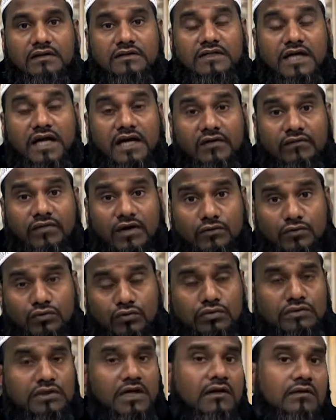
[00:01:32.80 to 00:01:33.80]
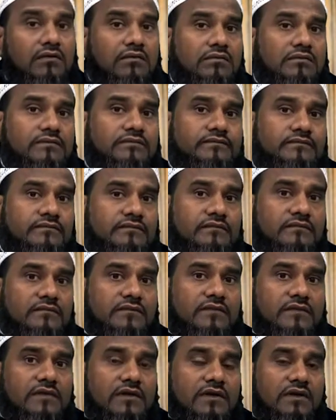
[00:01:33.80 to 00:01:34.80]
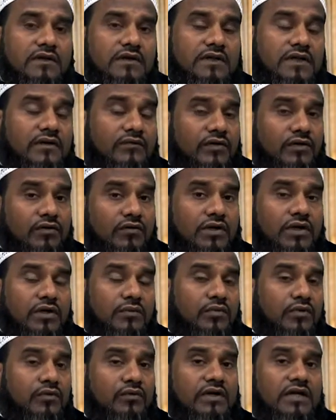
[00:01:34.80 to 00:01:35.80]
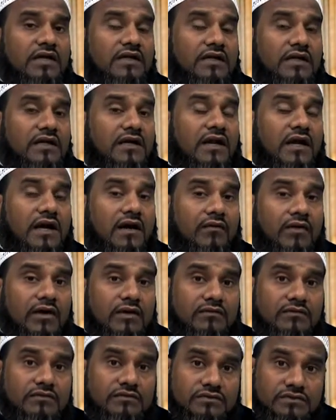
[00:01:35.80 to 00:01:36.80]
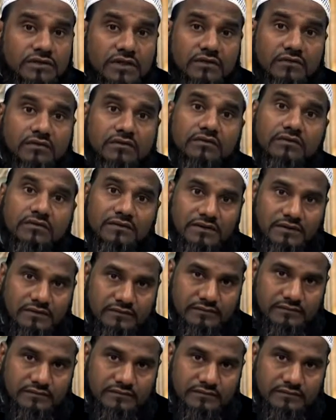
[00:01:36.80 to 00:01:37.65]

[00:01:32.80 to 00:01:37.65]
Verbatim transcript: దైవ దూతలు దివి నుండి భూమికి దిగి రావడం జరుగుతుంది